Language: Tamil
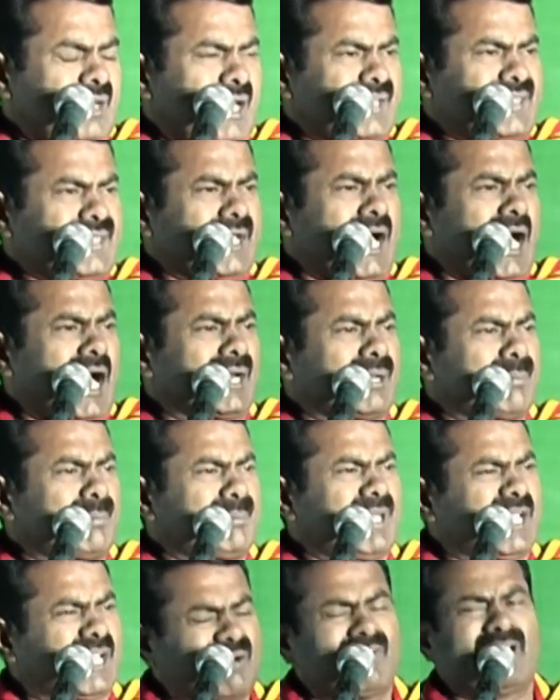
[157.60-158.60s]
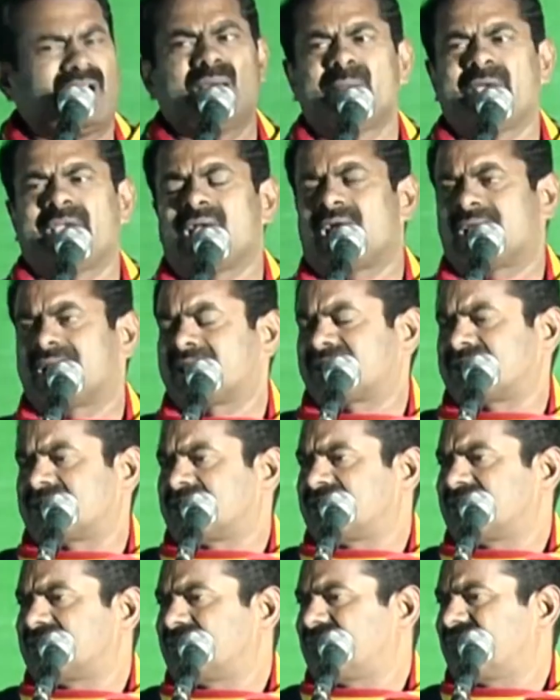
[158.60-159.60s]
அதிகாரம் மிக வலிமையானது
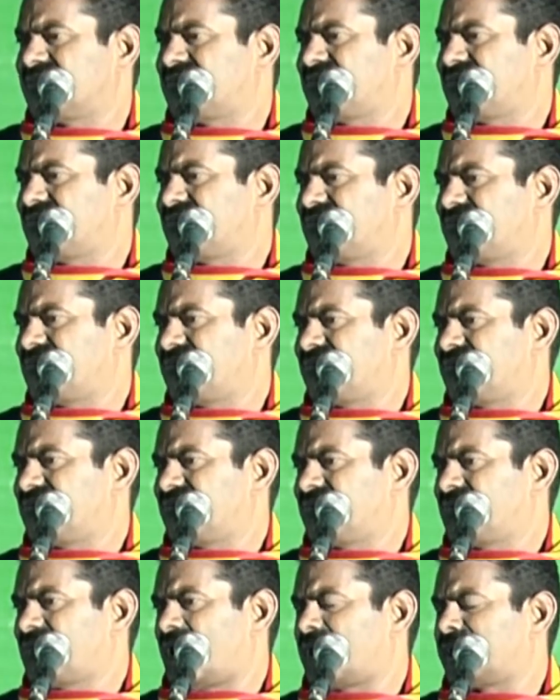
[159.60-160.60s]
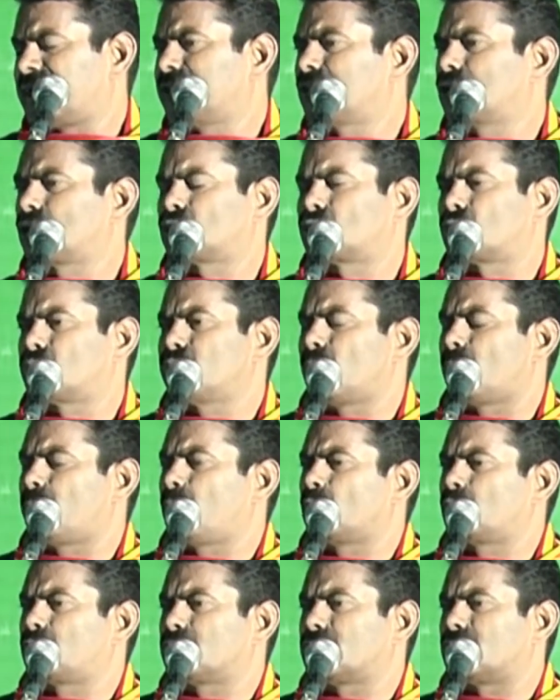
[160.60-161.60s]
அனைத்து
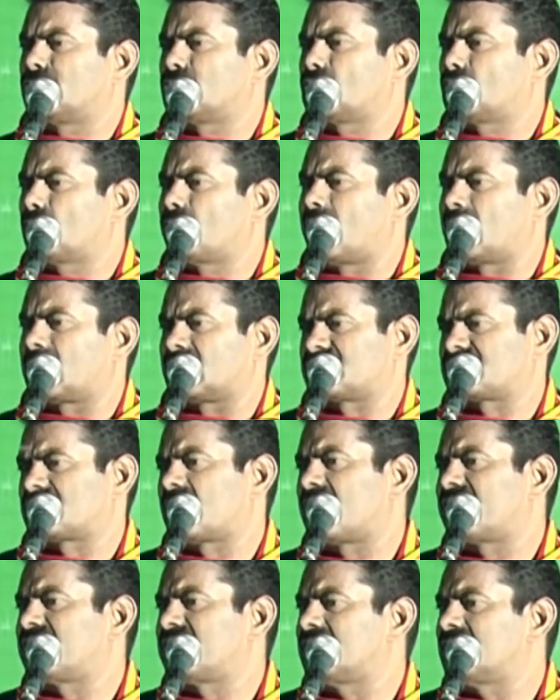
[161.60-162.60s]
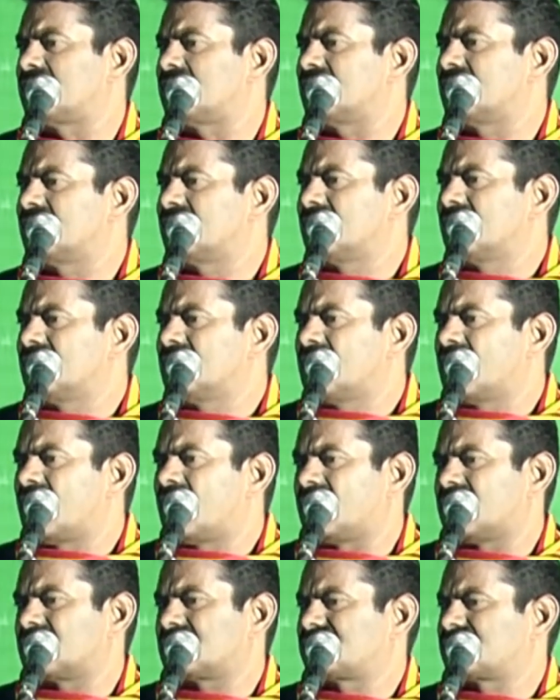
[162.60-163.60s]
துன்பப்பூட்டுகளுக்குமான சாவி
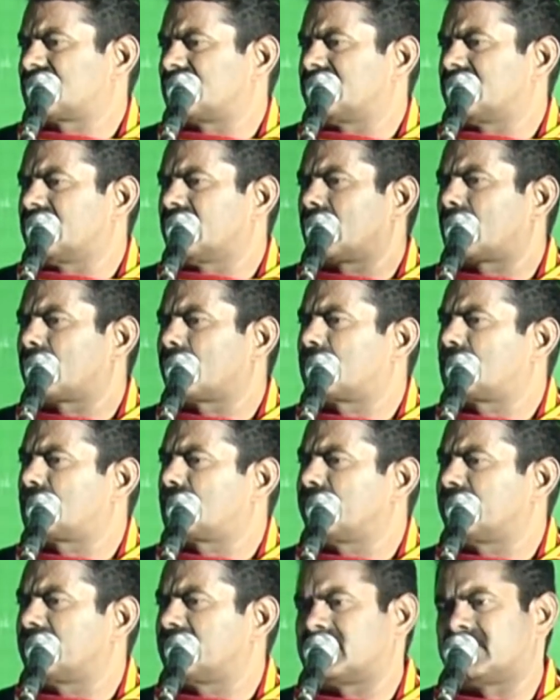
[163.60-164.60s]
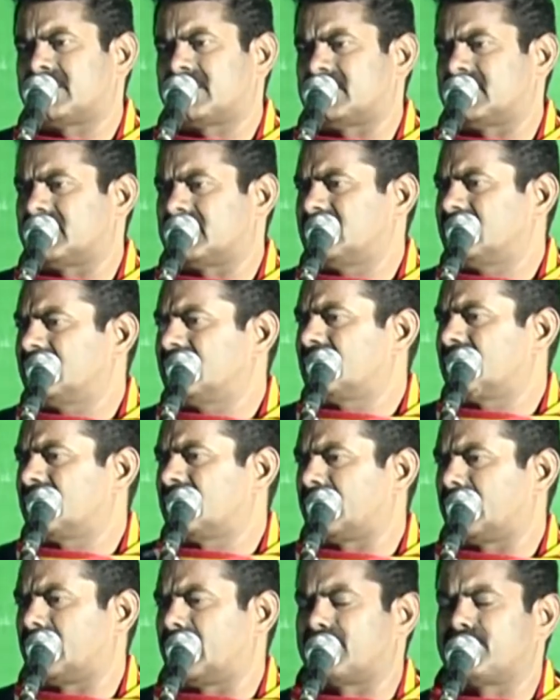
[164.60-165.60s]
ஆட்சி அதிகாரம் மட்டுமே என்று
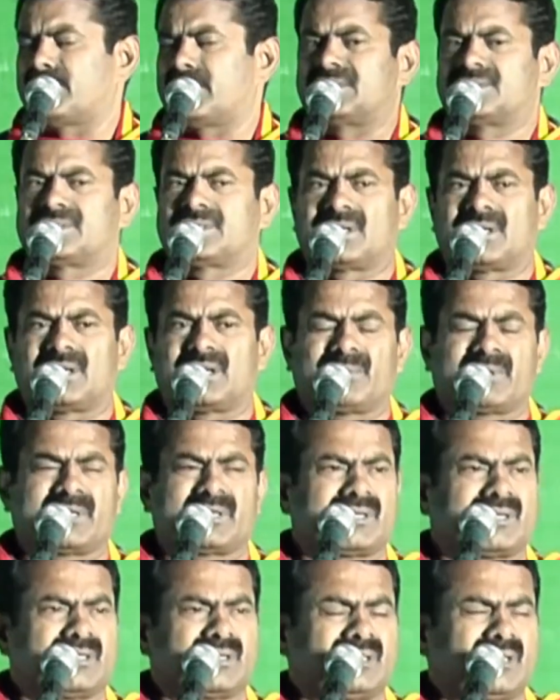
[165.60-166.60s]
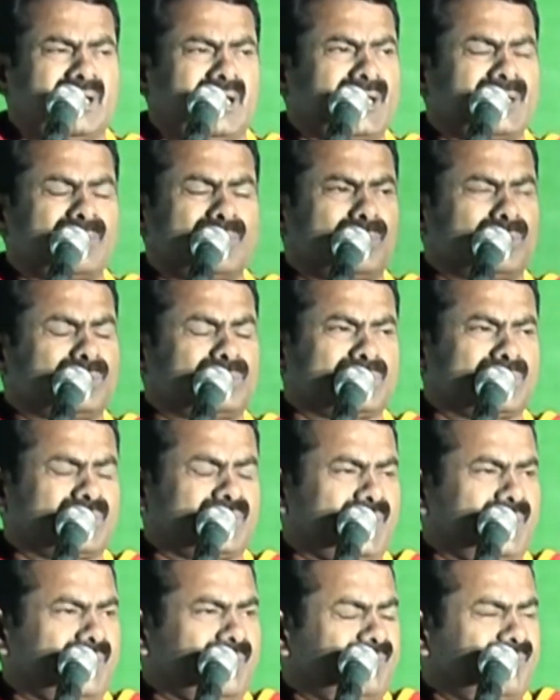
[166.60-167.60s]
அண்ணல் அம்பேத்கர் நமக்கு
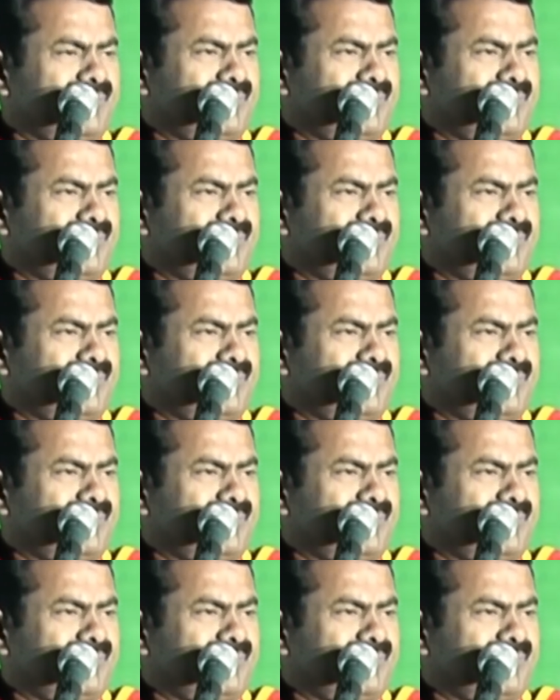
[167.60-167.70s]
அறிவுறுத்துகிறார்